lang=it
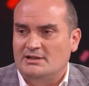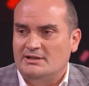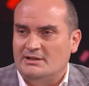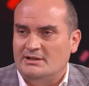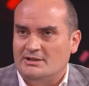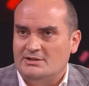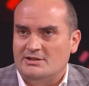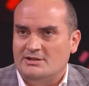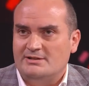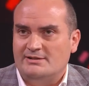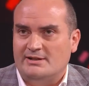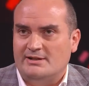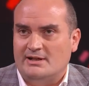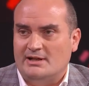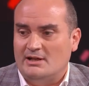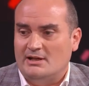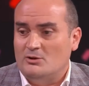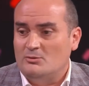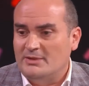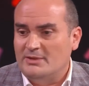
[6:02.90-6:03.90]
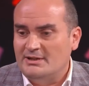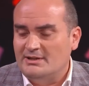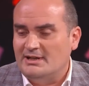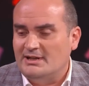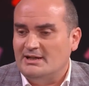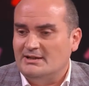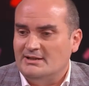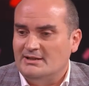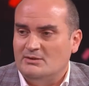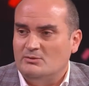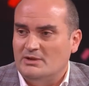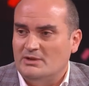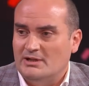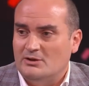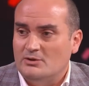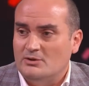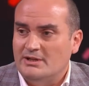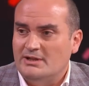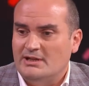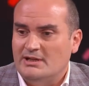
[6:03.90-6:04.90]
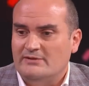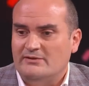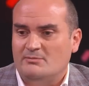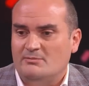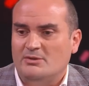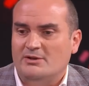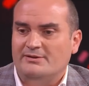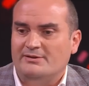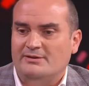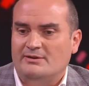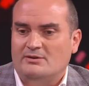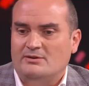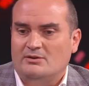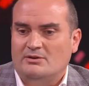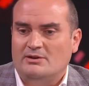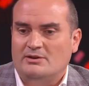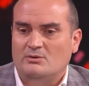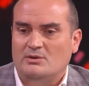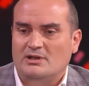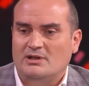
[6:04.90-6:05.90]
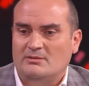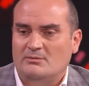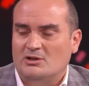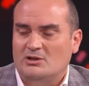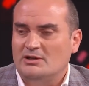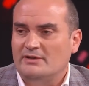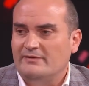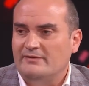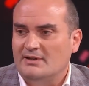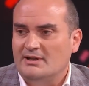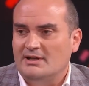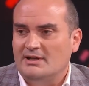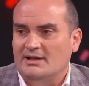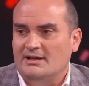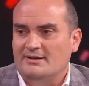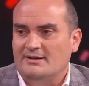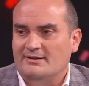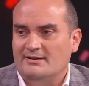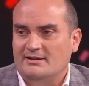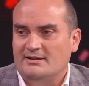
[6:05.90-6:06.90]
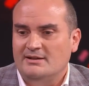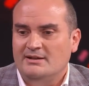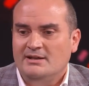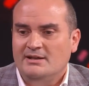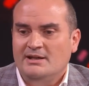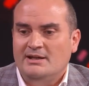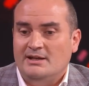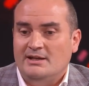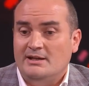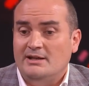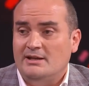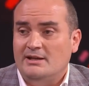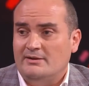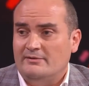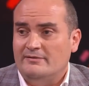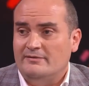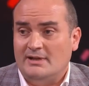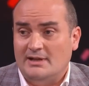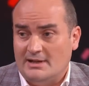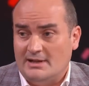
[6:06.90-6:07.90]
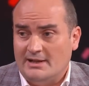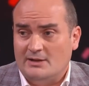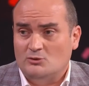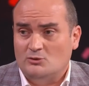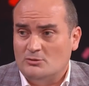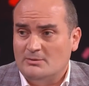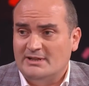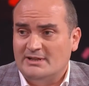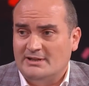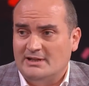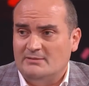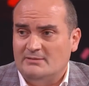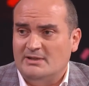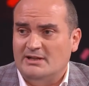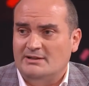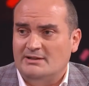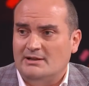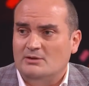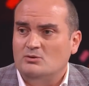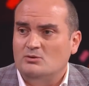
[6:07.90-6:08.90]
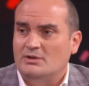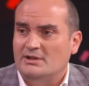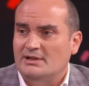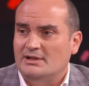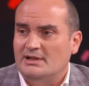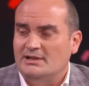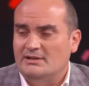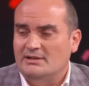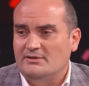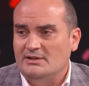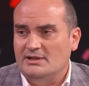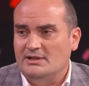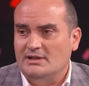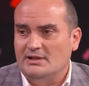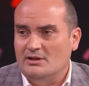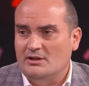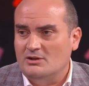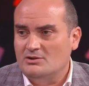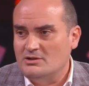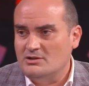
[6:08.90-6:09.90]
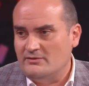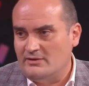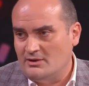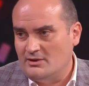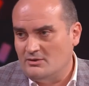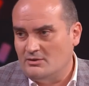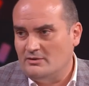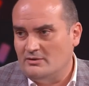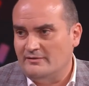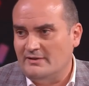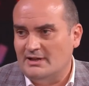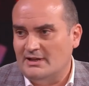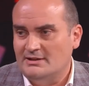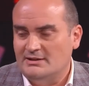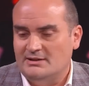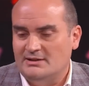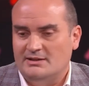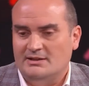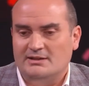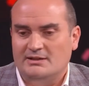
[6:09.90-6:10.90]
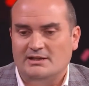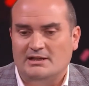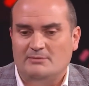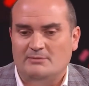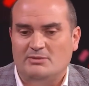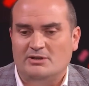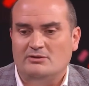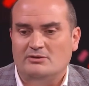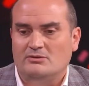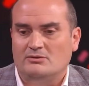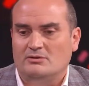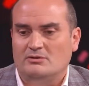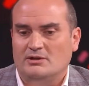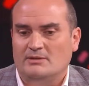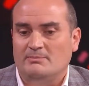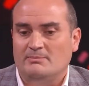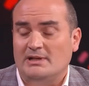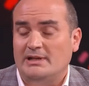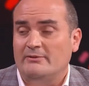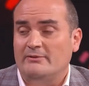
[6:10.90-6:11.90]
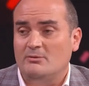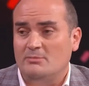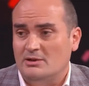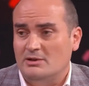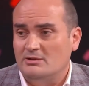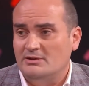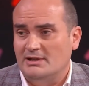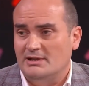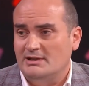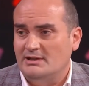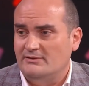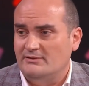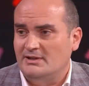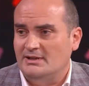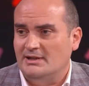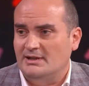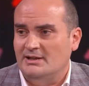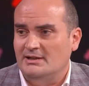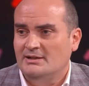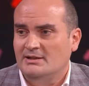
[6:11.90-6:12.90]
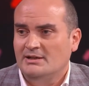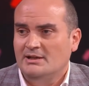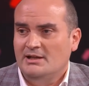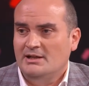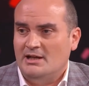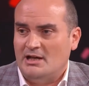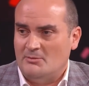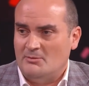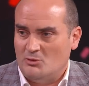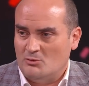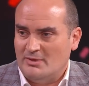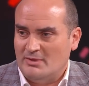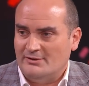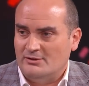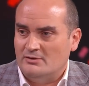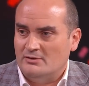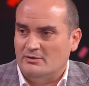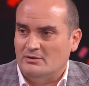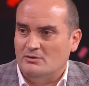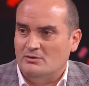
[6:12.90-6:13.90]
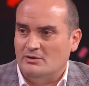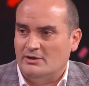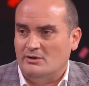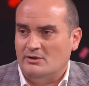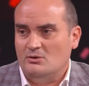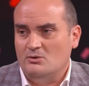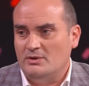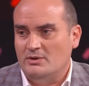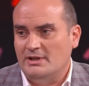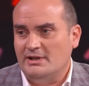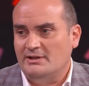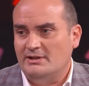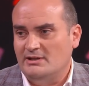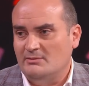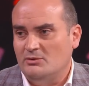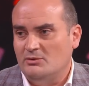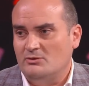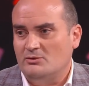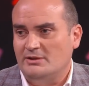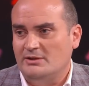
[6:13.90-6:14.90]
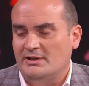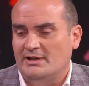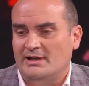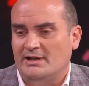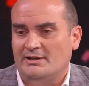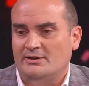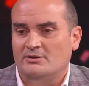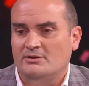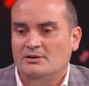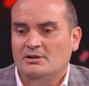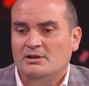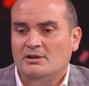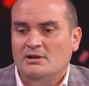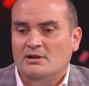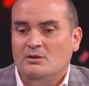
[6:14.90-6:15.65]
dell'intelligenza aumentata, quelle cognitive, possano in qualche modo affiancarsi e fare automaticamente alcune delle attività che oggi vengono fatte dalle persone. Parliamo però delle attività a più basso valore o quelle di tipo rutinario.